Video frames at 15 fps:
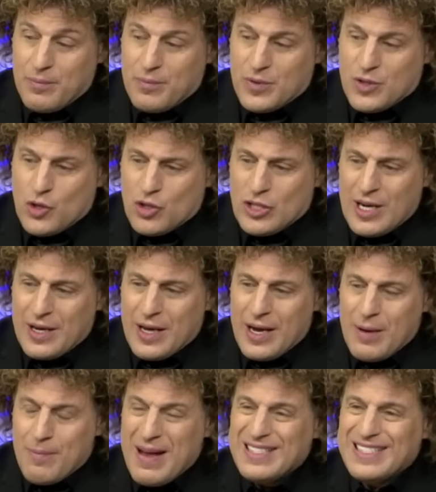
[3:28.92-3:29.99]
sos
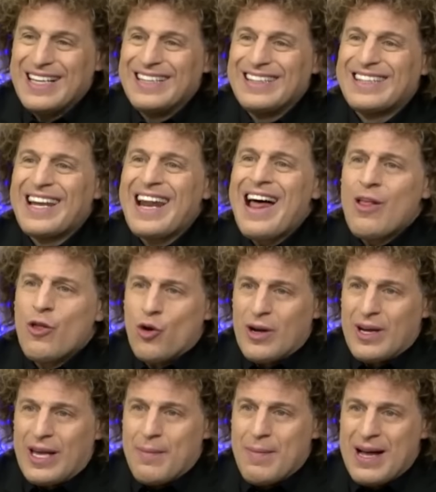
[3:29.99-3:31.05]
el, más centrado,
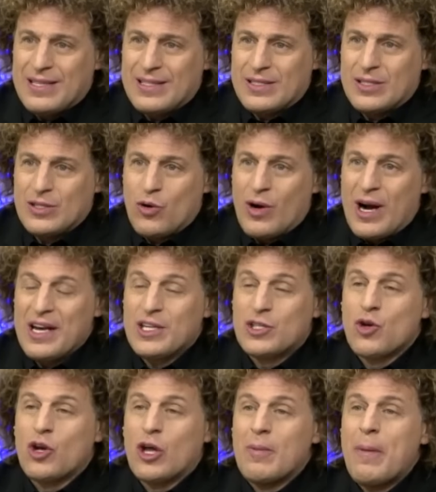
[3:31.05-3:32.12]
el que más se
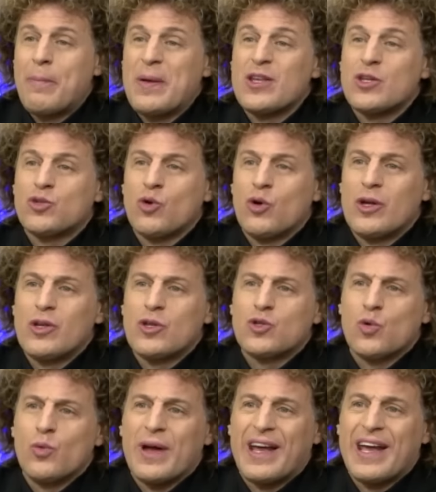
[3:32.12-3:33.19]
organizó, el que más pensó en
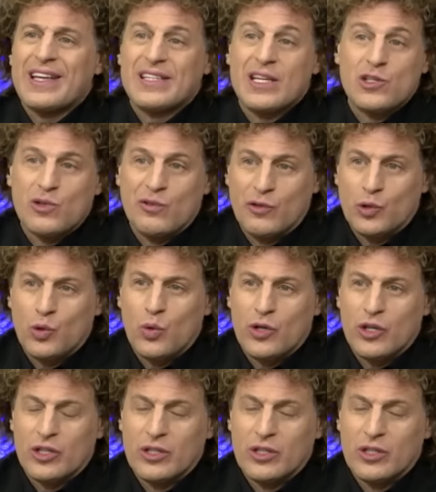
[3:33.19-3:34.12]
su vejez, en su futuro.